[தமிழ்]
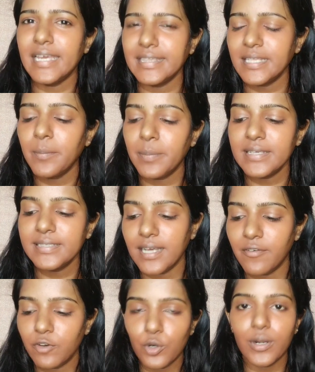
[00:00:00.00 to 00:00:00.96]
நான் இந்த பீஸ்
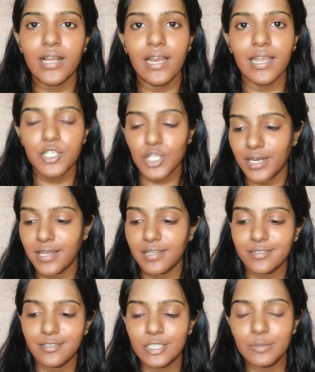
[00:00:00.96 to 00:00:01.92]
அவங்களோட
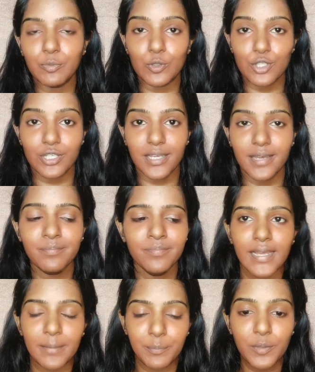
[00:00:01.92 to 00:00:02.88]
கலெக்ஷன்லேருந்து வந்து போட்டிருக்கேன்
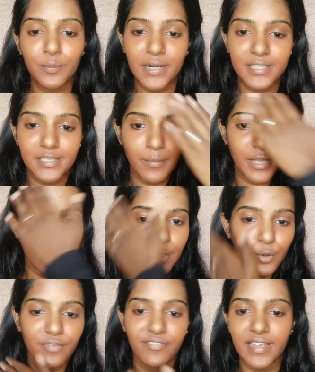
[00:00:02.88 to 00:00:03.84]
நான் எப்பயும் பண்ணுற மாதிரி
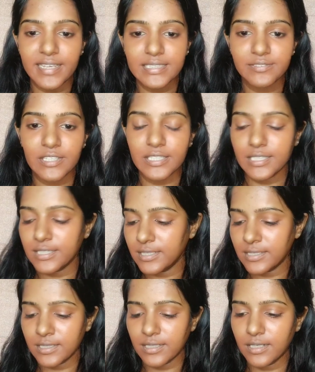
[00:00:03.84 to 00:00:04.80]
என்னோடய ஃபேஸ் வந்து
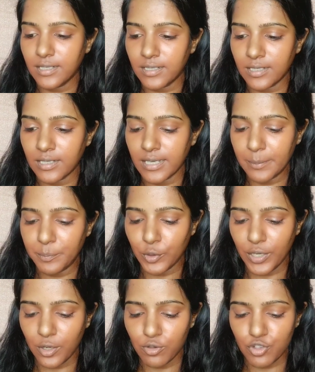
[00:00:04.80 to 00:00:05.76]

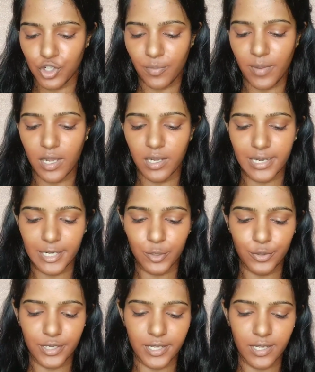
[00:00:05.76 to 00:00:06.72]
இப்போ நான் கொஞ்சமாக
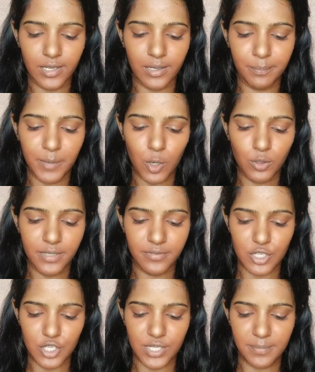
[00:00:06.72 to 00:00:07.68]
என்னோட
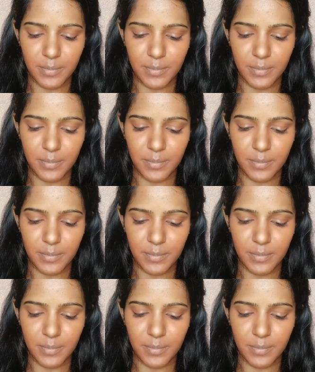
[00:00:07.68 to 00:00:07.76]
பவுடர் வச்சு